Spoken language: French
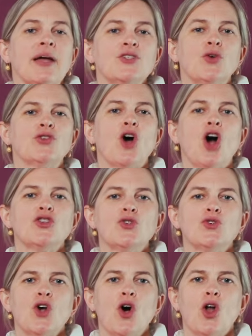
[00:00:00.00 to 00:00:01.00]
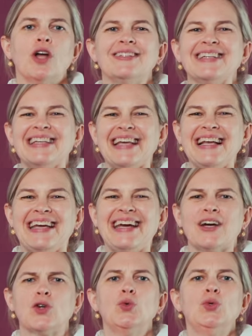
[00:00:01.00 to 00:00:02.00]
présente un sol de
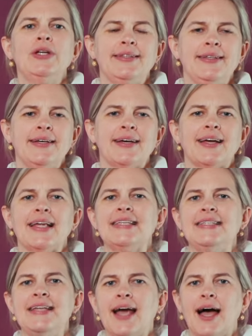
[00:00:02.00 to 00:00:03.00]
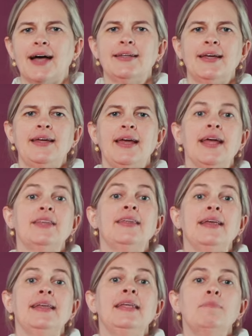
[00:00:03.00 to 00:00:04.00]
calcaire oolitique dégradé et
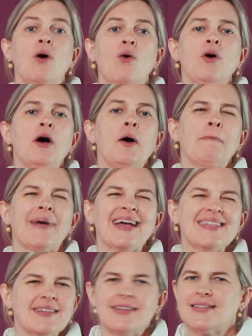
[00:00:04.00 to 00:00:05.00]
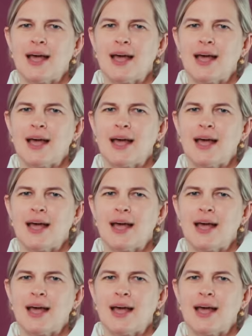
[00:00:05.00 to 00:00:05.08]
des limons presque